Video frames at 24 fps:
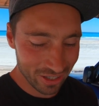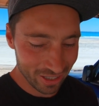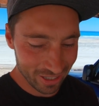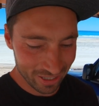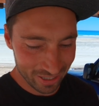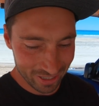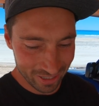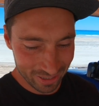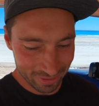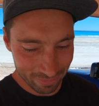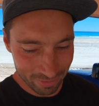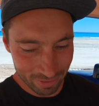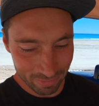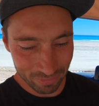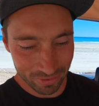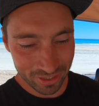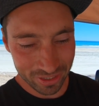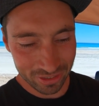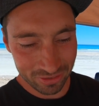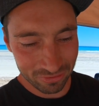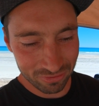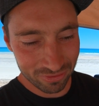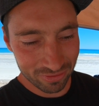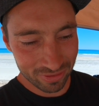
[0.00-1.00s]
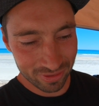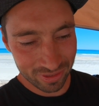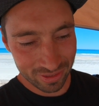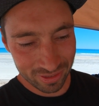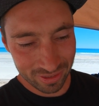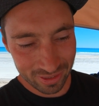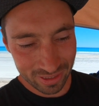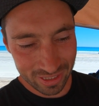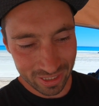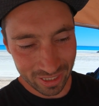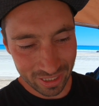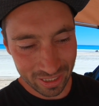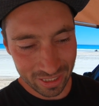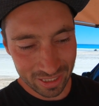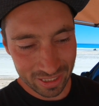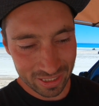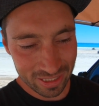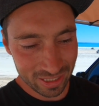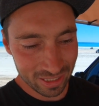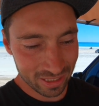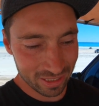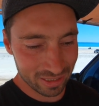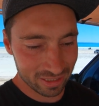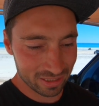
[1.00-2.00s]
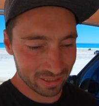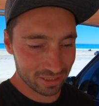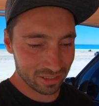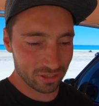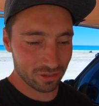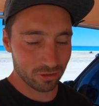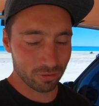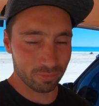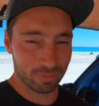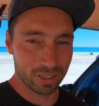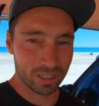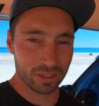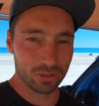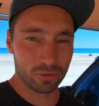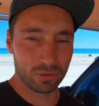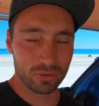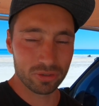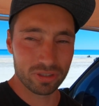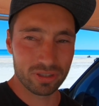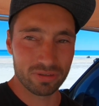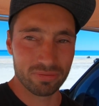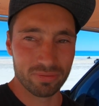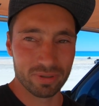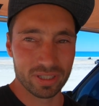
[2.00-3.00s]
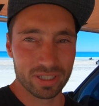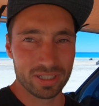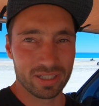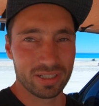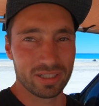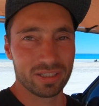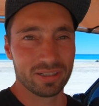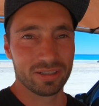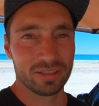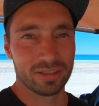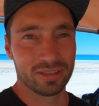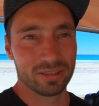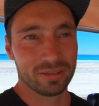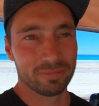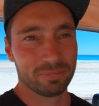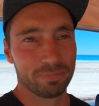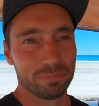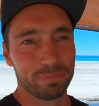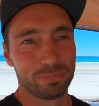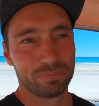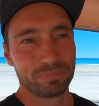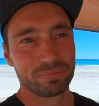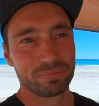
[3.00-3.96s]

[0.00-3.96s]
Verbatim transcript: Ähm, Im dritten Teil sage ich nochmal kurz was ähm,